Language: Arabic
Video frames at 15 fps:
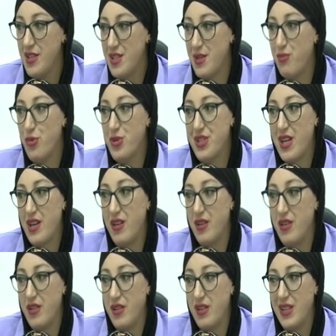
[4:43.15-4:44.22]
سي بور سا
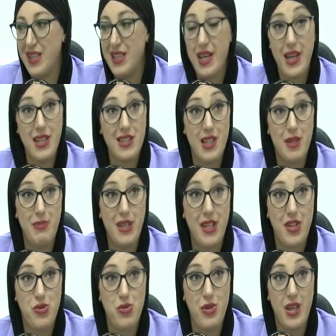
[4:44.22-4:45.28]
الى عليت
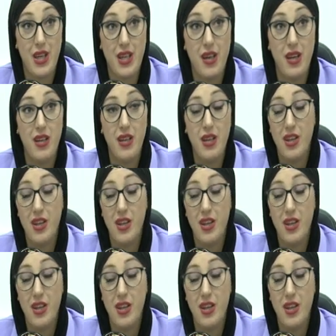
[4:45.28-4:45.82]
لابليكاسيون كاع